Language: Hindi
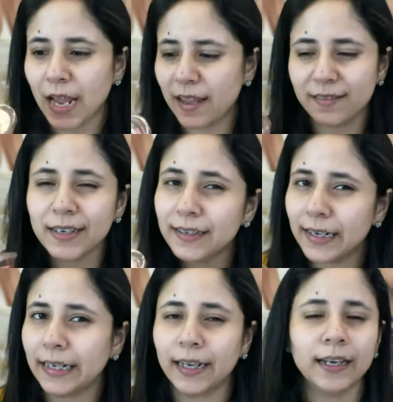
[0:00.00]
I still
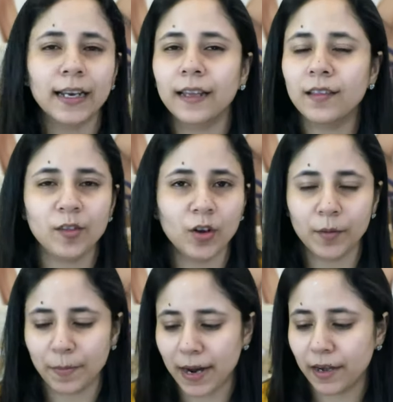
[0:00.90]
like it. Like, it's
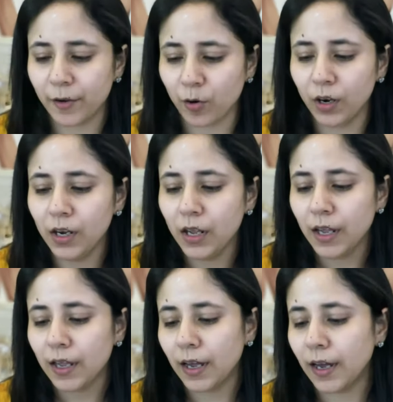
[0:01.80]
not bad at all.
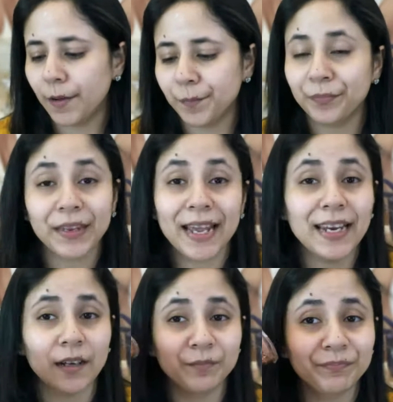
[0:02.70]
Um,
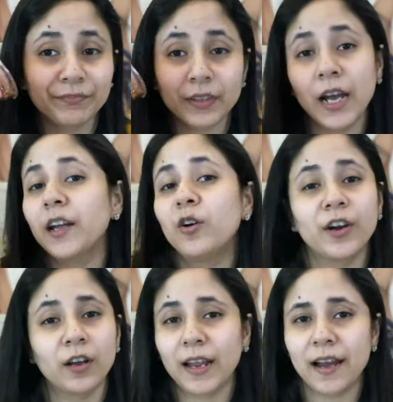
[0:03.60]
and yeah, I
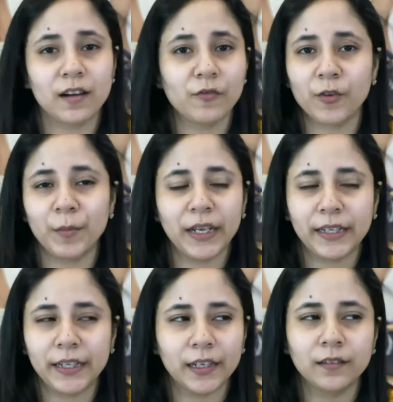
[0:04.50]
got a candle from
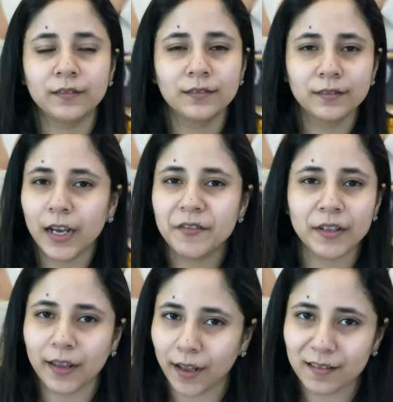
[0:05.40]
IKEA. I have
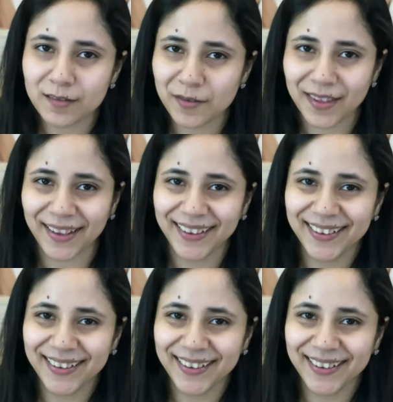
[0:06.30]
nothing else to say.